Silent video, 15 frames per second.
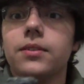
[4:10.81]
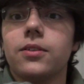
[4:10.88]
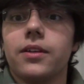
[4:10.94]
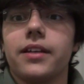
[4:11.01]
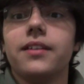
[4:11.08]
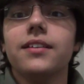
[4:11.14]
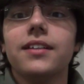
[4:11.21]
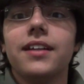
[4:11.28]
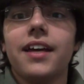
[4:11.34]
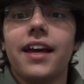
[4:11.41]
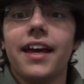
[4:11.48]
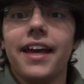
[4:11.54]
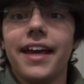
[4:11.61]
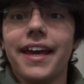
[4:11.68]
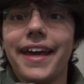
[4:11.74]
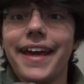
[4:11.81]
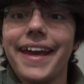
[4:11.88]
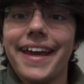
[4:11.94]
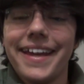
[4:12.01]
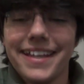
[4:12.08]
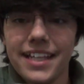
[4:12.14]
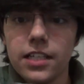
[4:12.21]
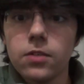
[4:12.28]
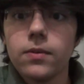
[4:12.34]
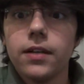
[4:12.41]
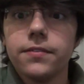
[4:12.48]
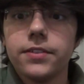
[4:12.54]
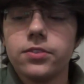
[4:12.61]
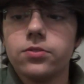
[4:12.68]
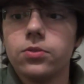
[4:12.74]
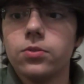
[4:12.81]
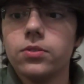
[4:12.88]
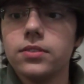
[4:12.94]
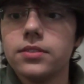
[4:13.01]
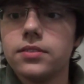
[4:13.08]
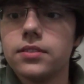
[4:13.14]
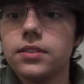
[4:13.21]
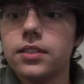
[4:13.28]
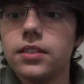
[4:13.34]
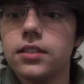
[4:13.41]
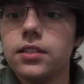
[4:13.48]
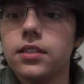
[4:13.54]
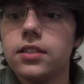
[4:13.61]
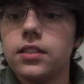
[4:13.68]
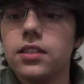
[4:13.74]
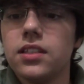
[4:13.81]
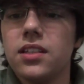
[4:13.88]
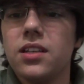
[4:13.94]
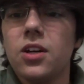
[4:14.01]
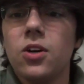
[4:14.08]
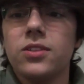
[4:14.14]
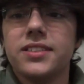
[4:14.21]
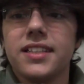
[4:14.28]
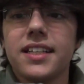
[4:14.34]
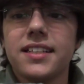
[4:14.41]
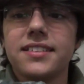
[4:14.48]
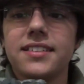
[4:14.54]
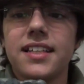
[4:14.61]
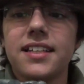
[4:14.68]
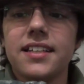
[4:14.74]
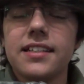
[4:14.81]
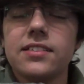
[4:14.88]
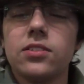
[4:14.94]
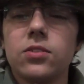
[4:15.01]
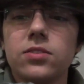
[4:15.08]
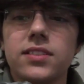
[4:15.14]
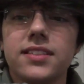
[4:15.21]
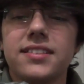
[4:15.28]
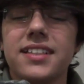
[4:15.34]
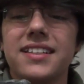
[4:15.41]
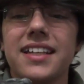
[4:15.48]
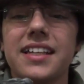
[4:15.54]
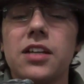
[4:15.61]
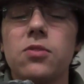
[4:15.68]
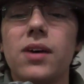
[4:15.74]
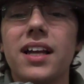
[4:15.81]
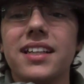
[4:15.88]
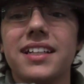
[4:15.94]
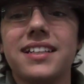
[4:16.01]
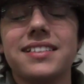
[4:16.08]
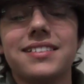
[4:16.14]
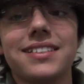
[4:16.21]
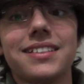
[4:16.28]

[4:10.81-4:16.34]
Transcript: Ok? É, ele é um avestruz e os ataques dele ele só usa esse ataque com a lança,